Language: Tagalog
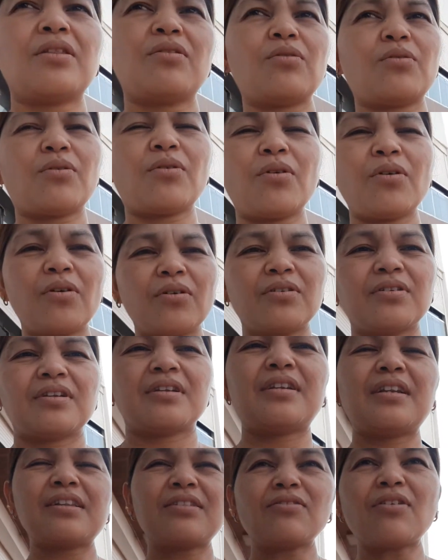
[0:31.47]
doon.
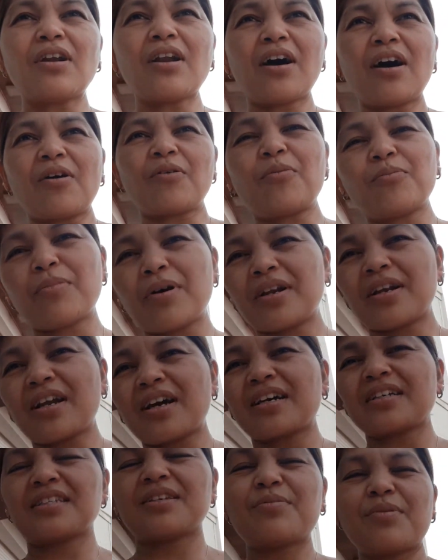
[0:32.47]
Dito lang ako banda
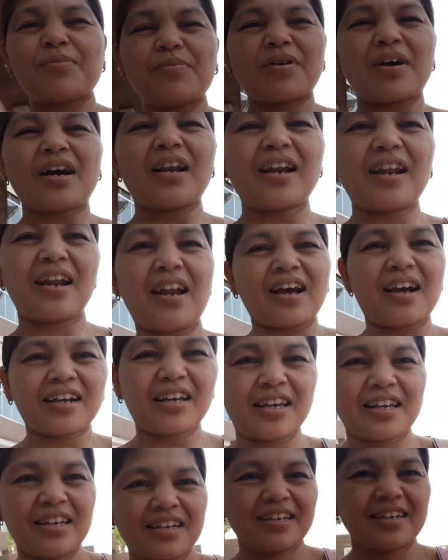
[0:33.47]
kasi may mga
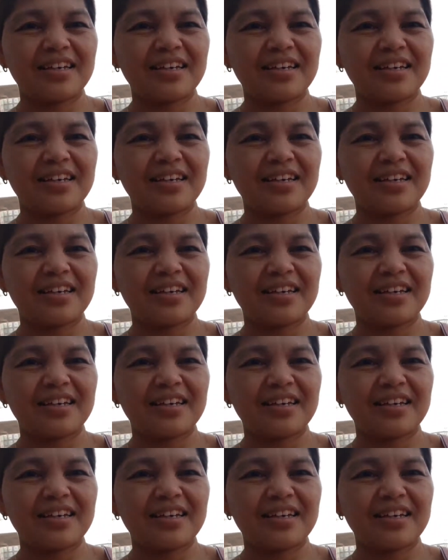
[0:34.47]
lalaki.